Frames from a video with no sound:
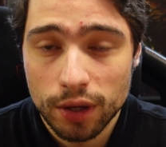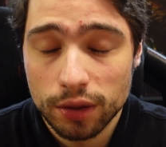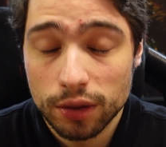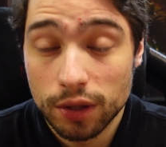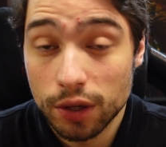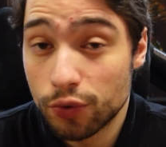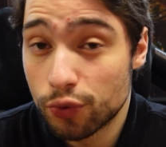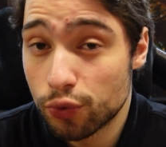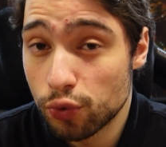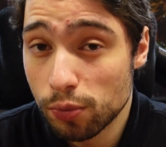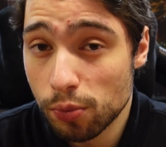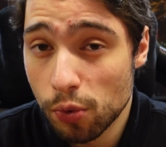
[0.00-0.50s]
The
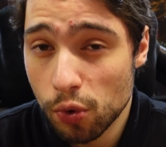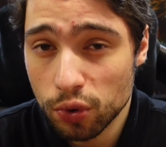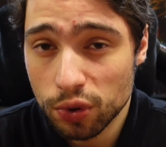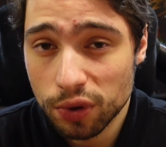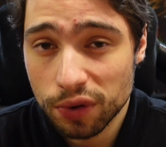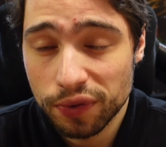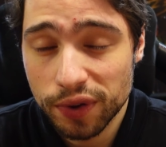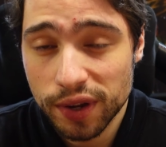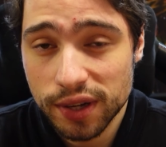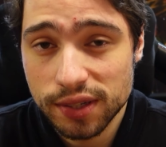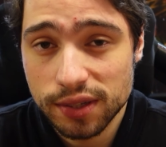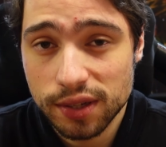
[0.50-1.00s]
Crew
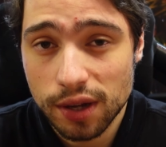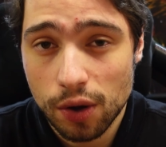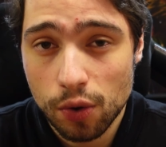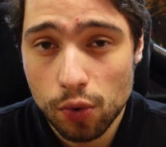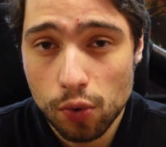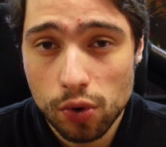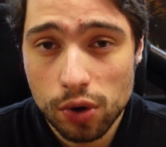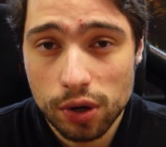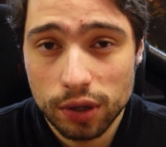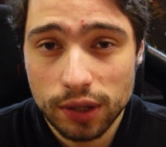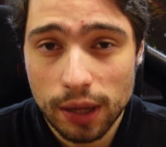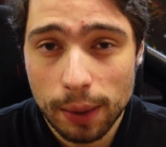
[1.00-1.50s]
Motorfest
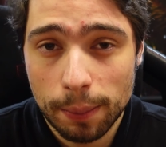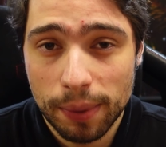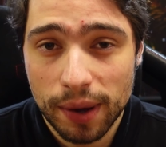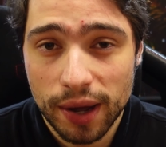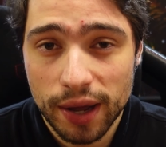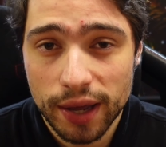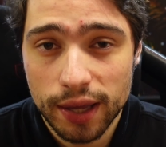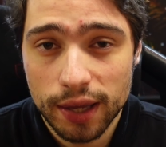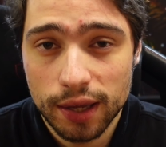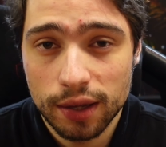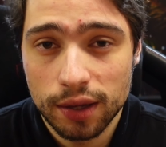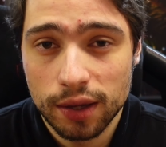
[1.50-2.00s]
auch
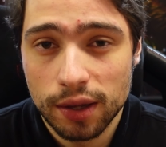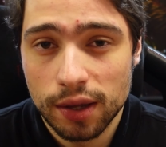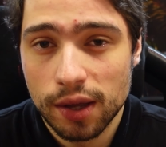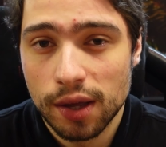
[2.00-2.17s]
dabei.